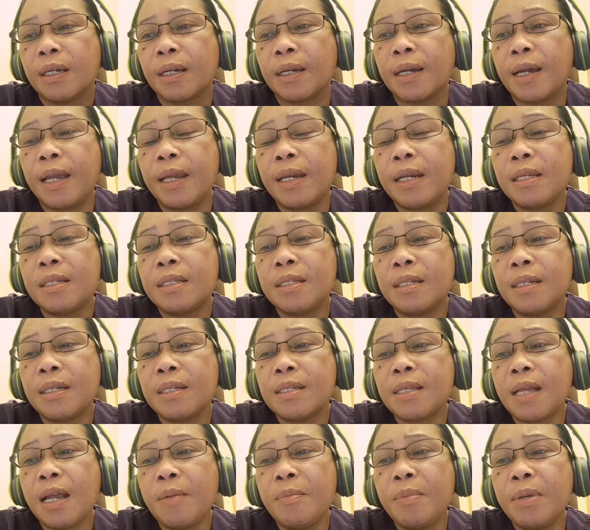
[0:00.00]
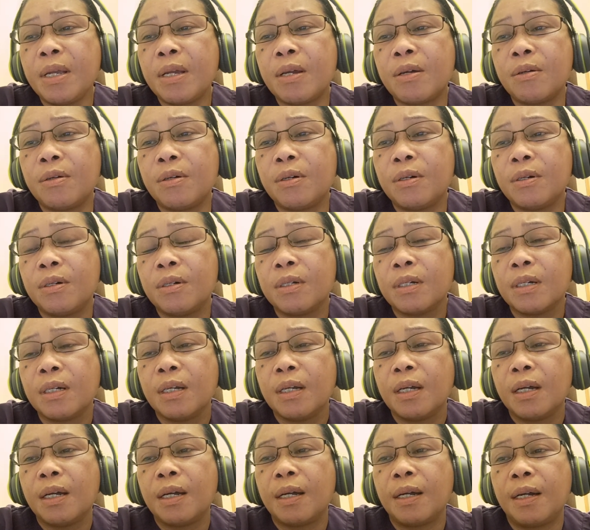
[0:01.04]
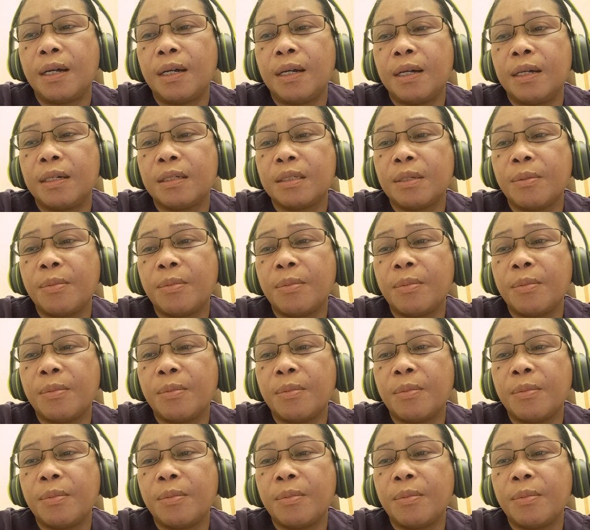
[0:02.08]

Kaya nang sinasabi ko, uh,